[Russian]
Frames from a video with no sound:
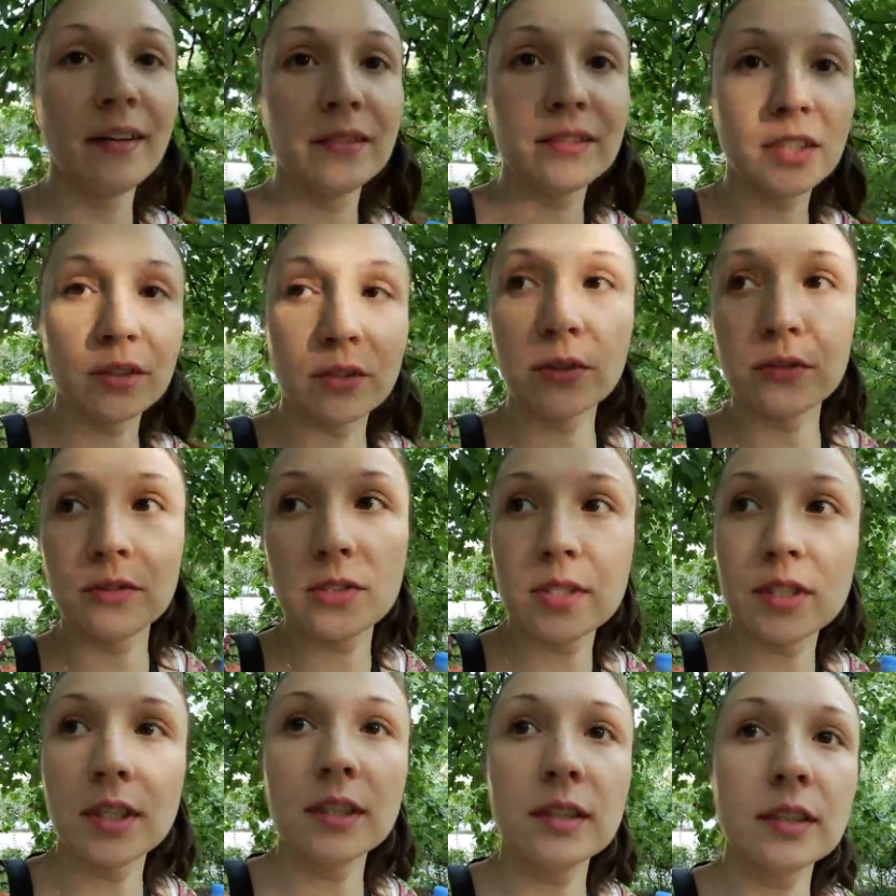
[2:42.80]
в торговый
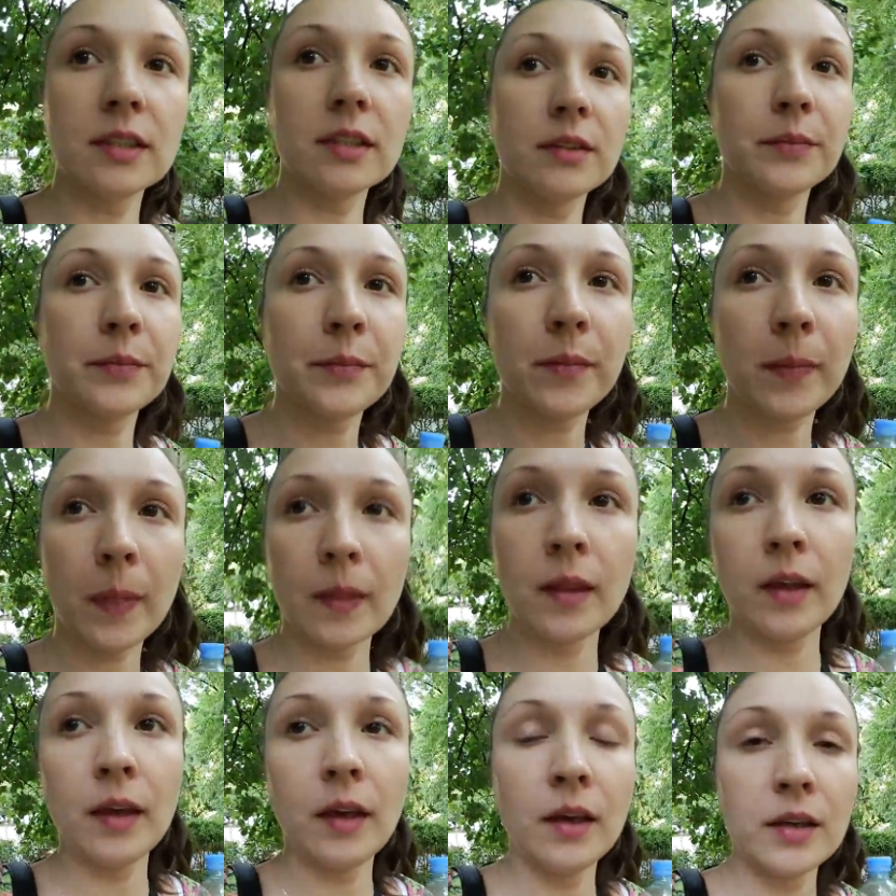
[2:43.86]
центр,
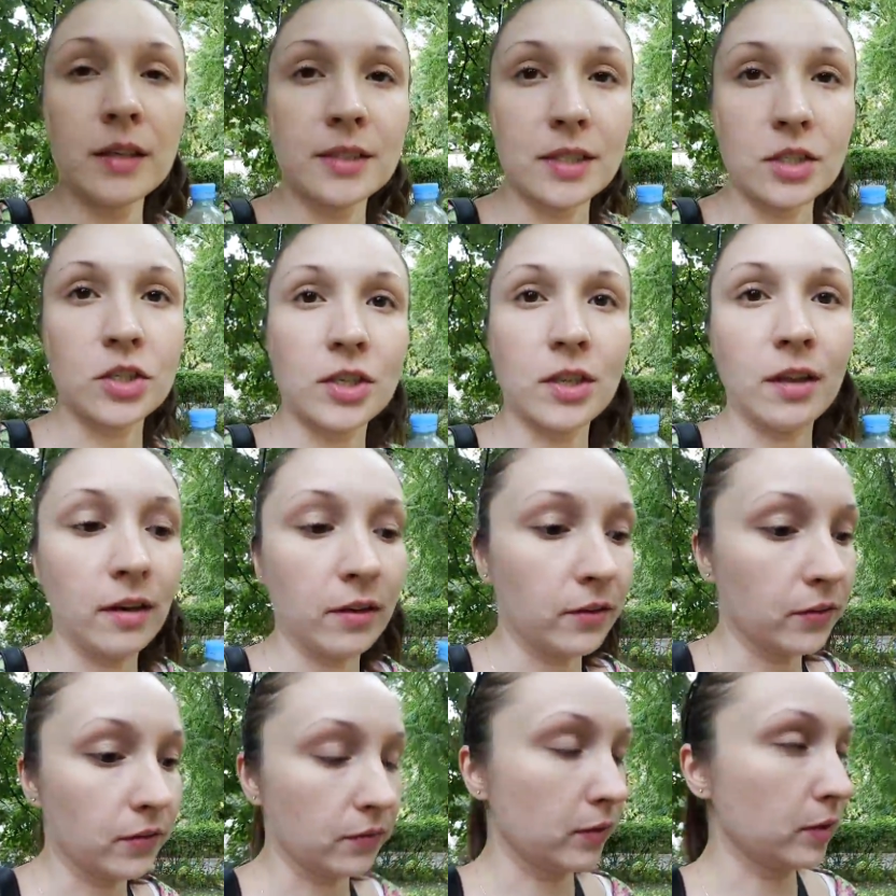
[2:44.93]
зашла
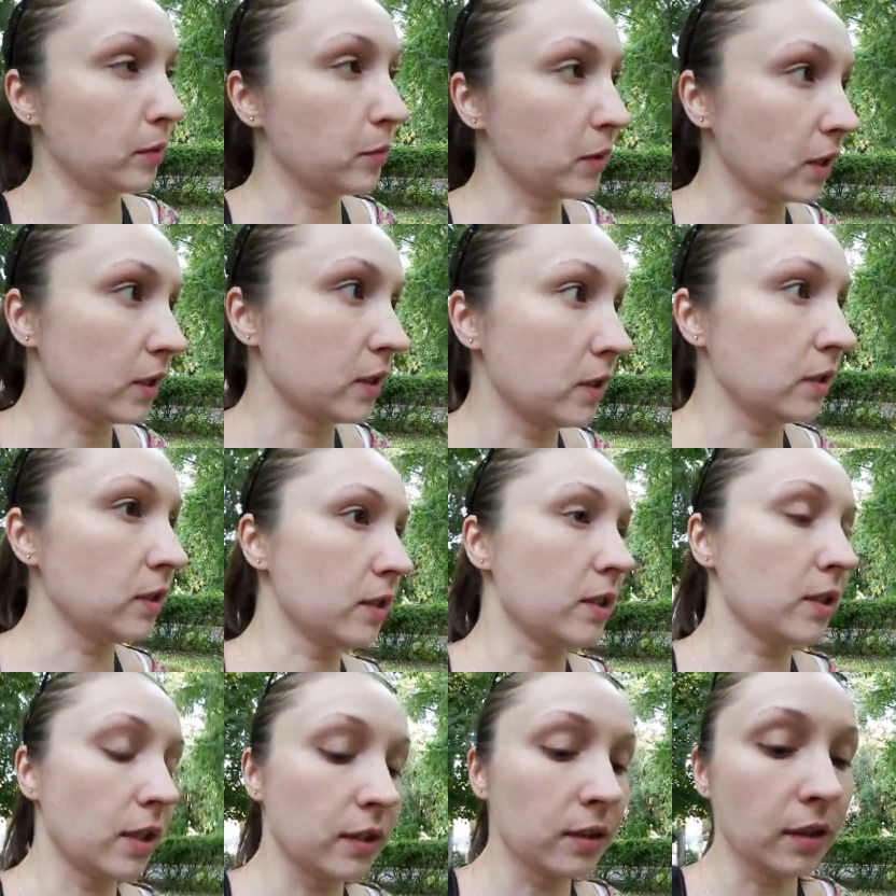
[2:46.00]
в магазин
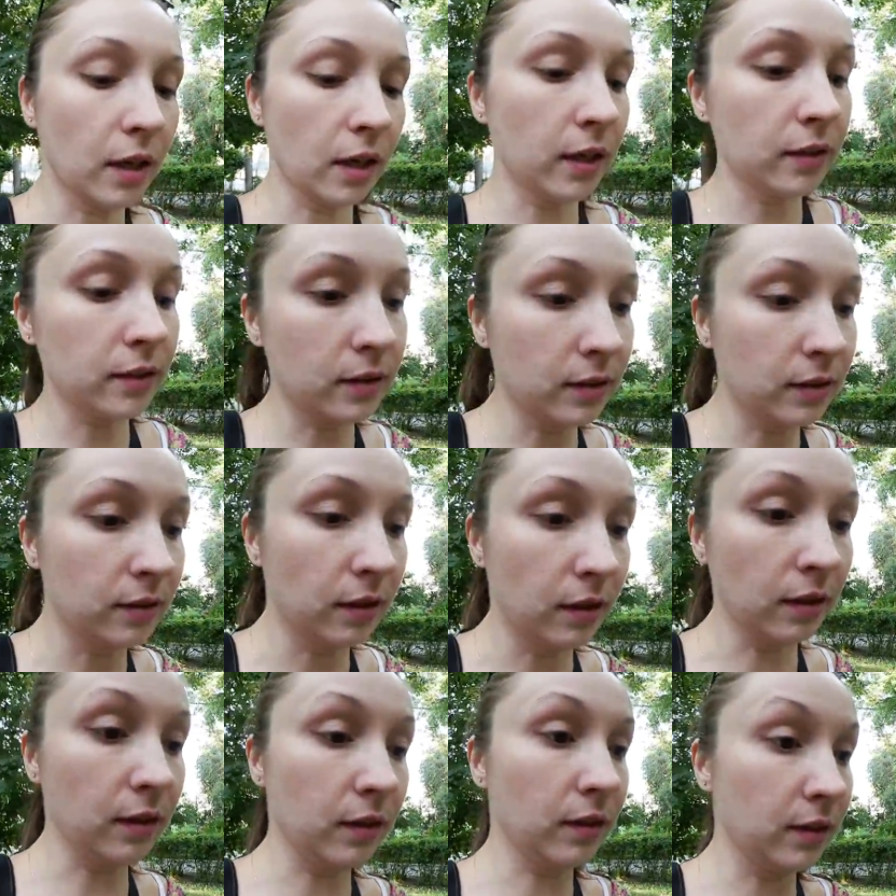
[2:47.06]
Sunlight
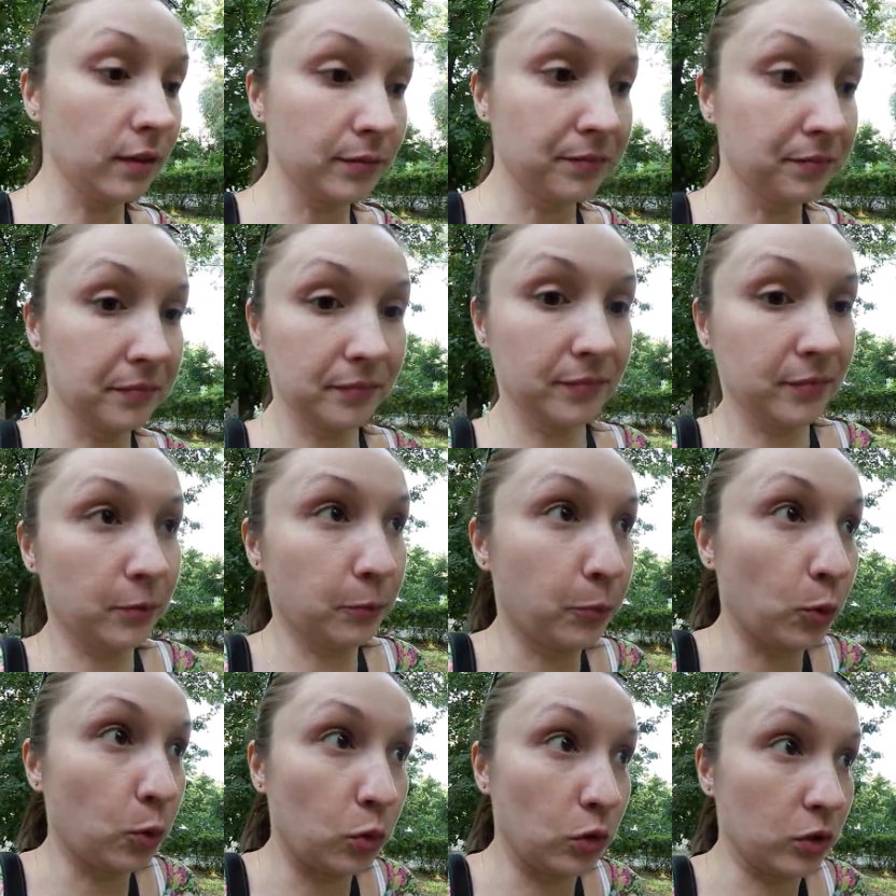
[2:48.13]
и
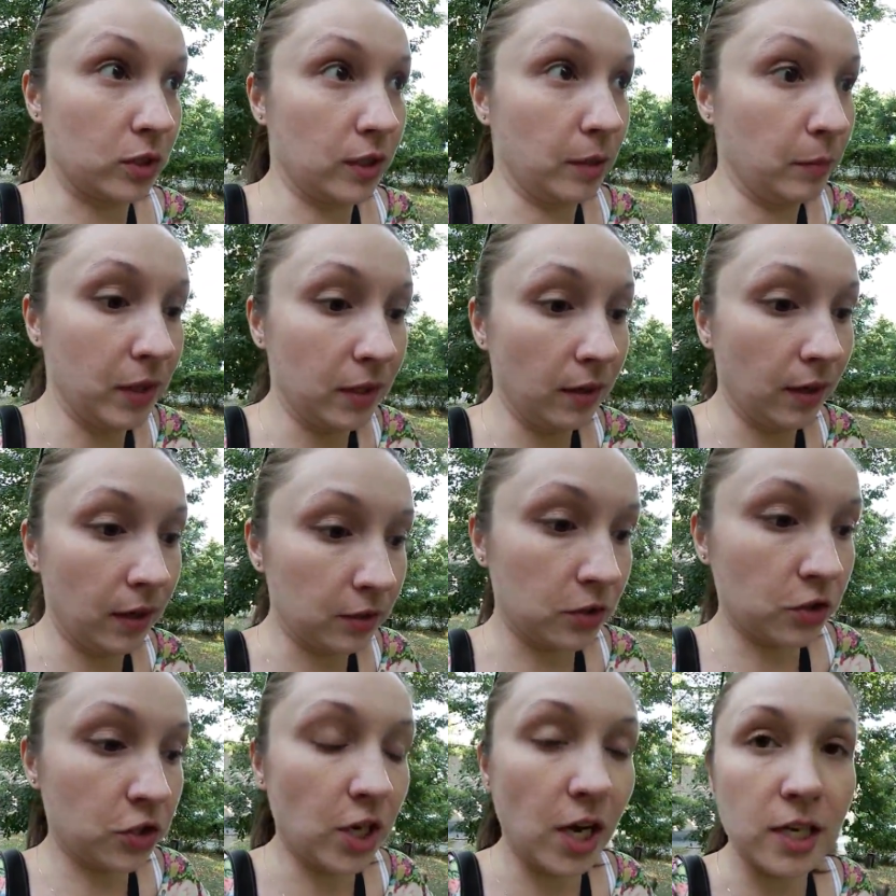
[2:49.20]
просто меня
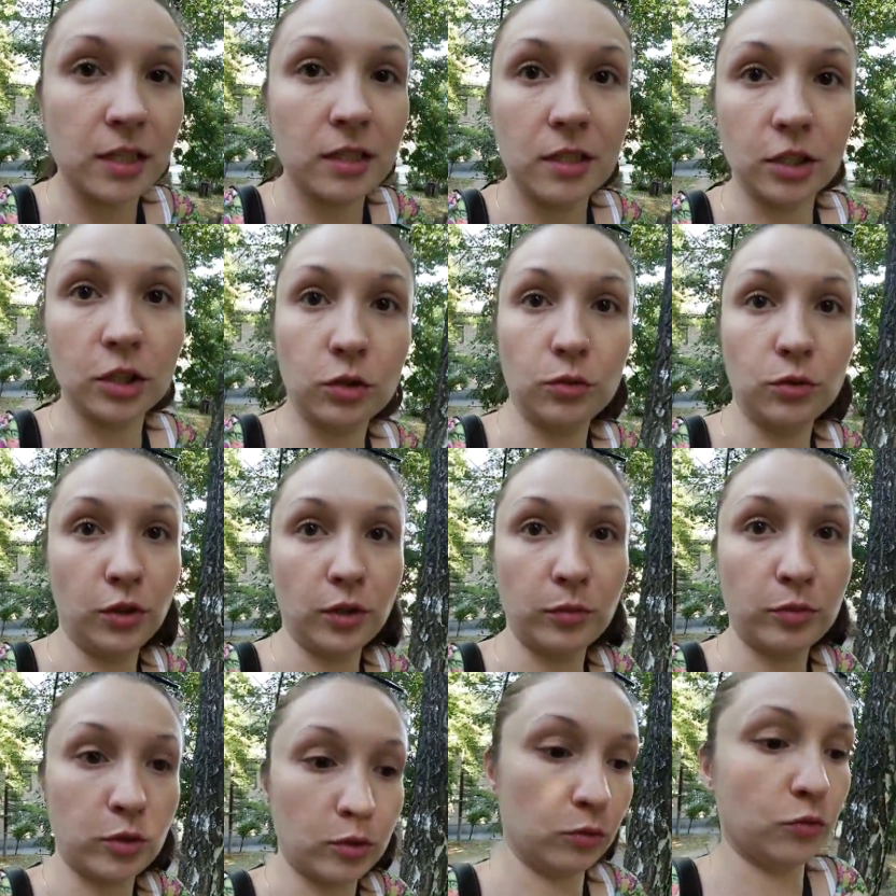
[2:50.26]
час никто не
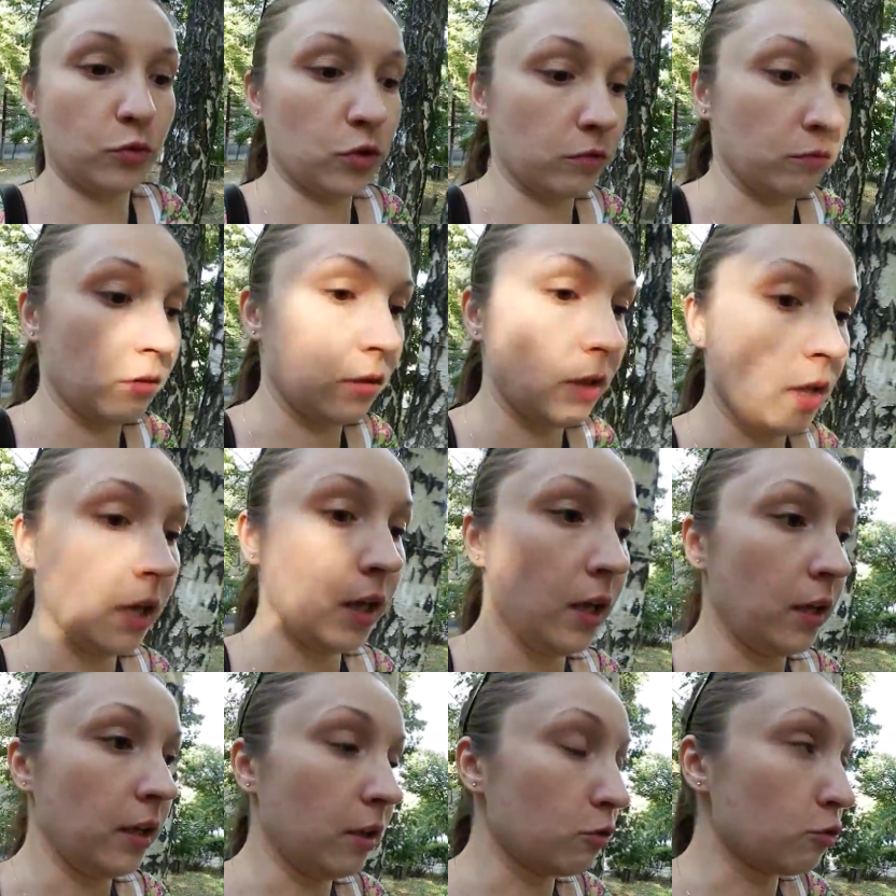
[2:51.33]
обслуживал.
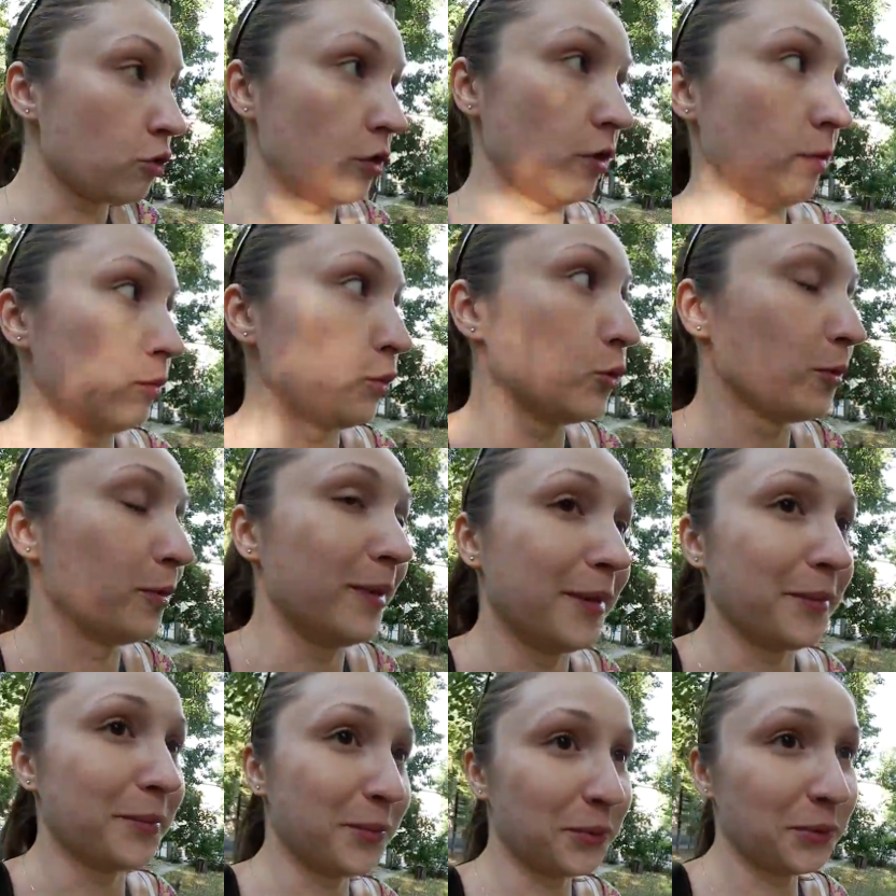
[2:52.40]
Я уже там
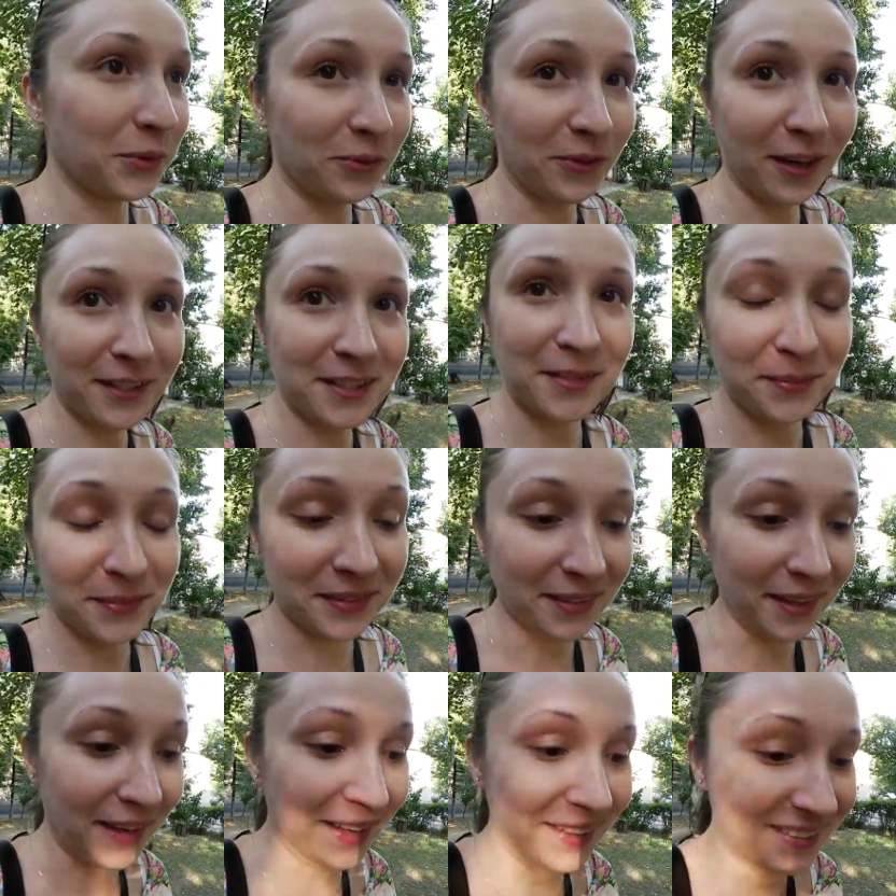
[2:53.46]
думала, буду рвать и
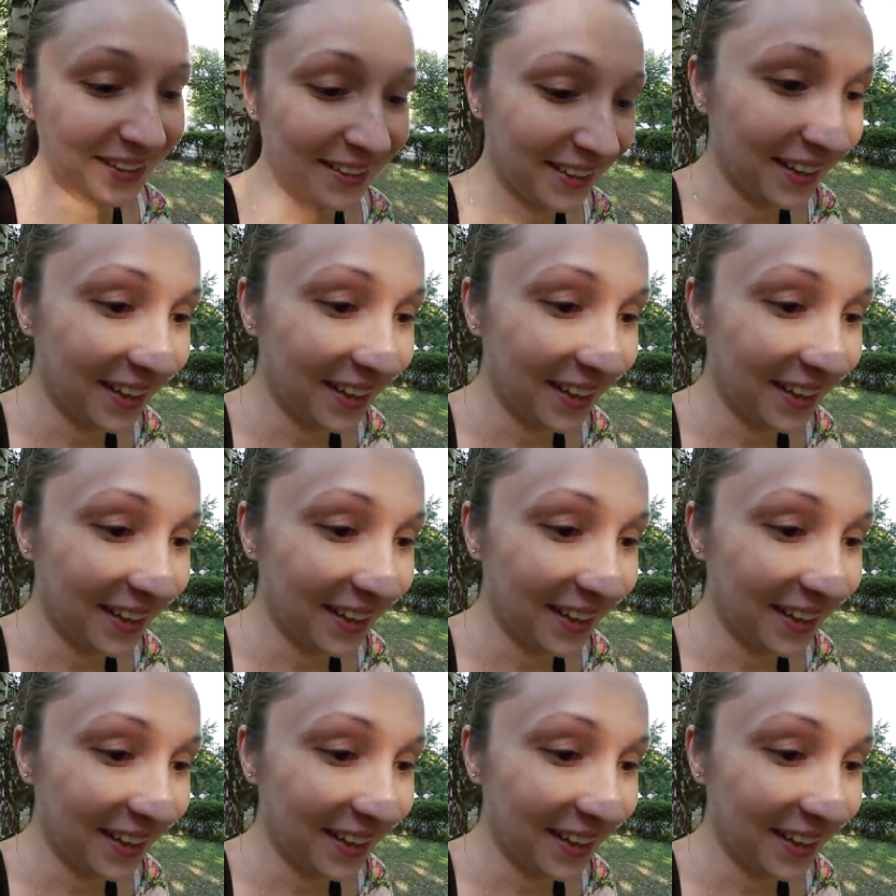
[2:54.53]
метать.